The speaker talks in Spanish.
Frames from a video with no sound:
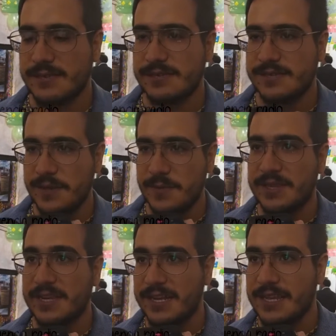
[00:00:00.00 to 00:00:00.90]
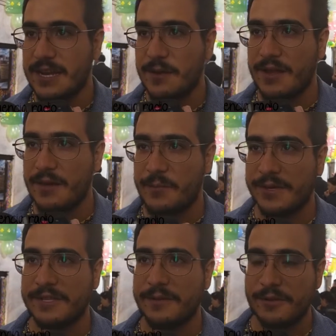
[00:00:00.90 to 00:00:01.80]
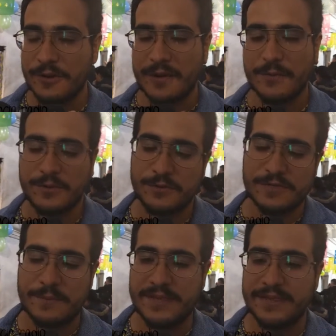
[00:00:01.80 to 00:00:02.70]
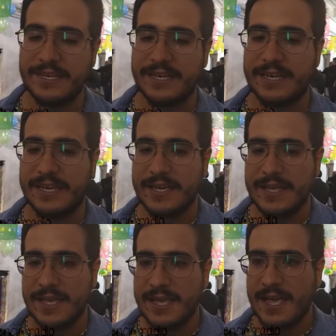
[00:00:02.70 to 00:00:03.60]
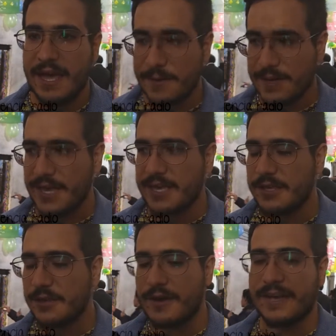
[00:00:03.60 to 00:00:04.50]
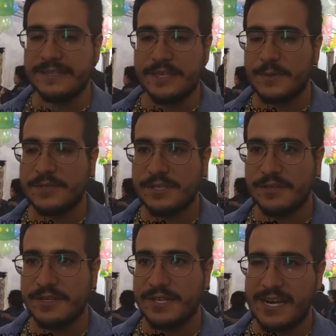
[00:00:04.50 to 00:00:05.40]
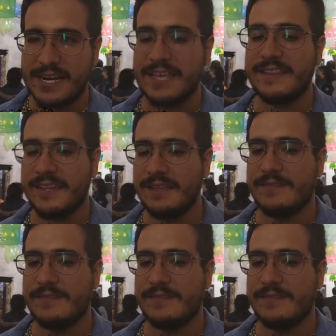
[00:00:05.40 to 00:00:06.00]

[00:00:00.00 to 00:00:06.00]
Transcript: Sí, me enteré de la muerte de Víctor Campos. Justamente había ido a esta exposición en el Quinde,